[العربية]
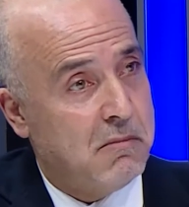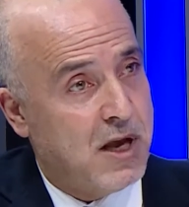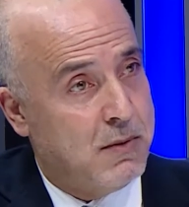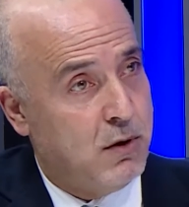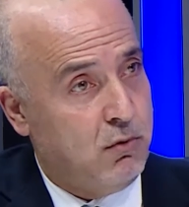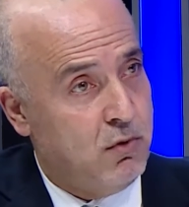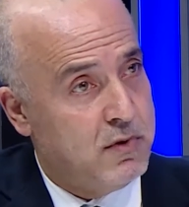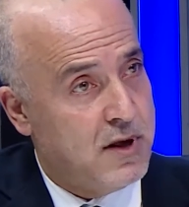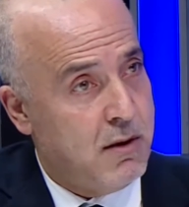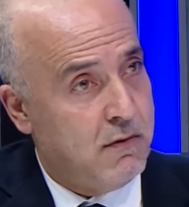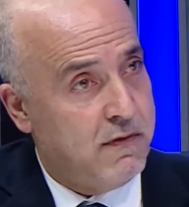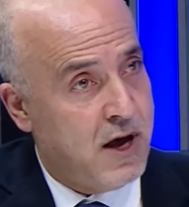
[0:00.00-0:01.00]
كمطعوم
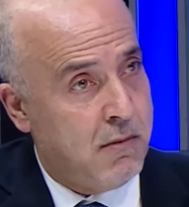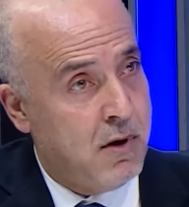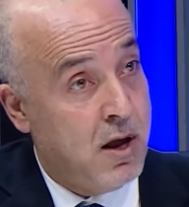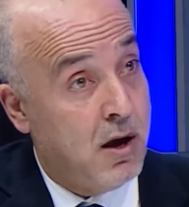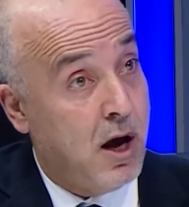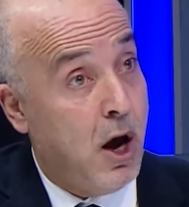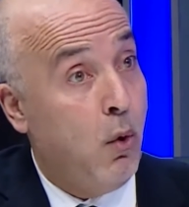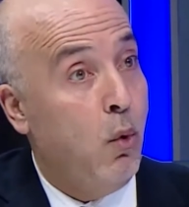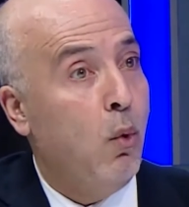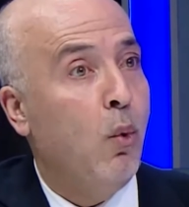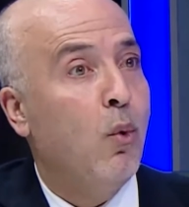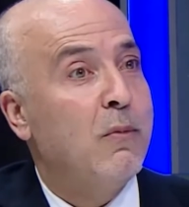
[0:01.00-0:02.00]
سانوفارم
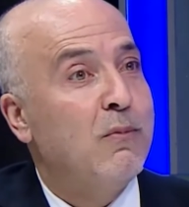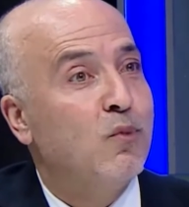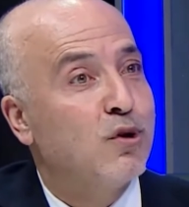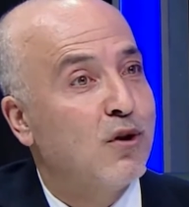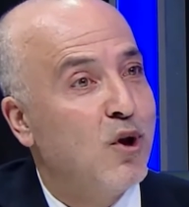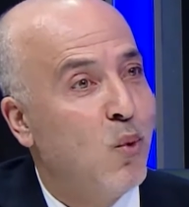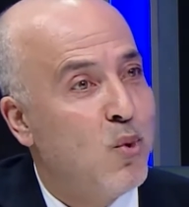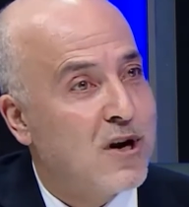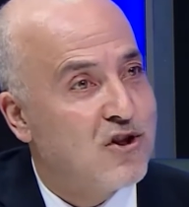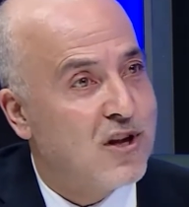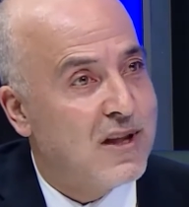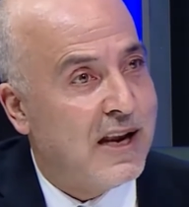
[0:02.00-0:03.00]
أو متطورة
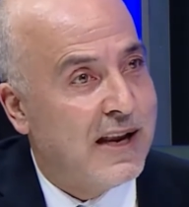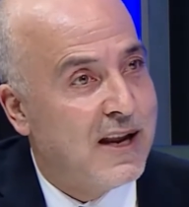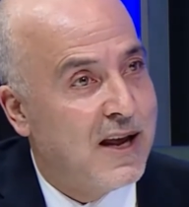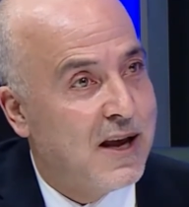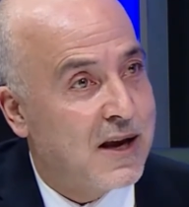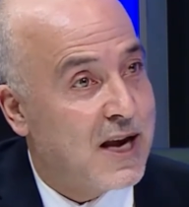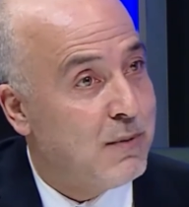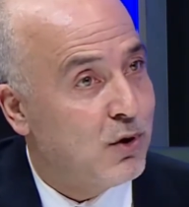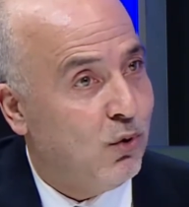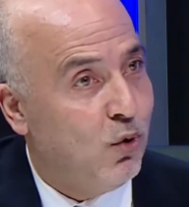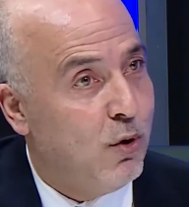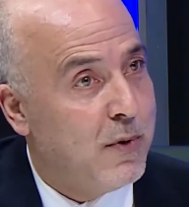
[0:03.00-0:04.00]
جدا
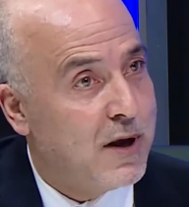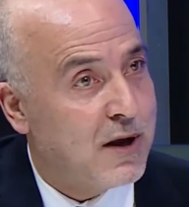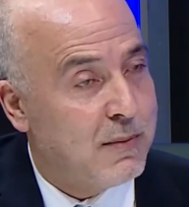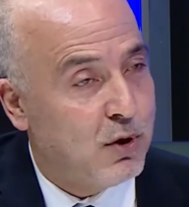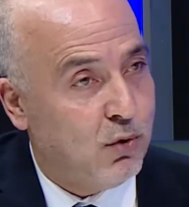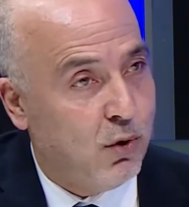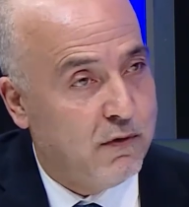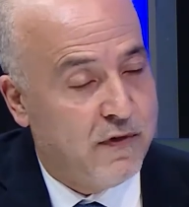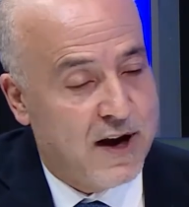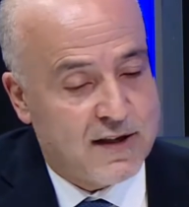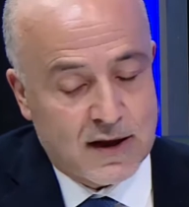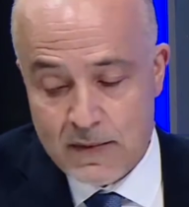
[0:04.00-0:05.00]
كمطعوم كمطعوم
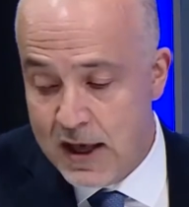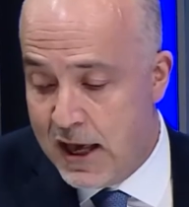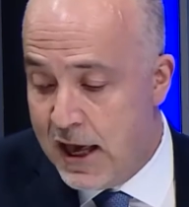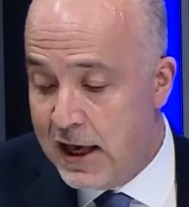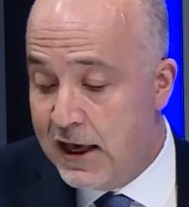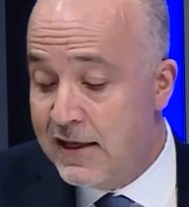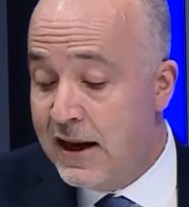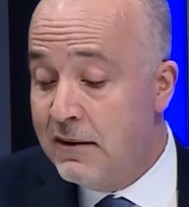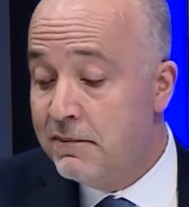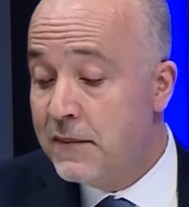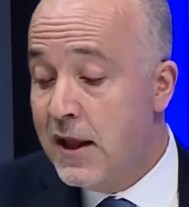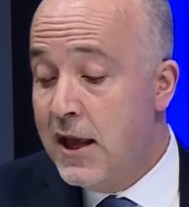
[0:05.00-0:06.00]
فايزر إذا
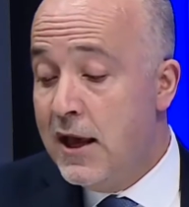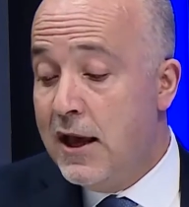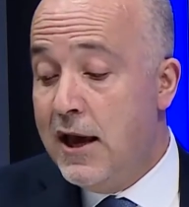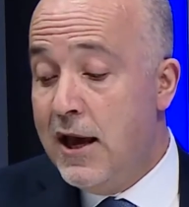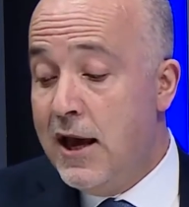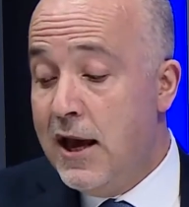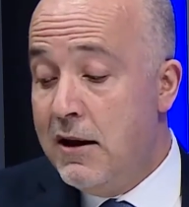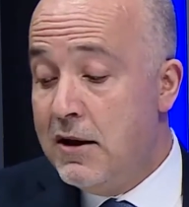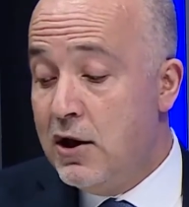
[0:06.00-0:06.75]
آه،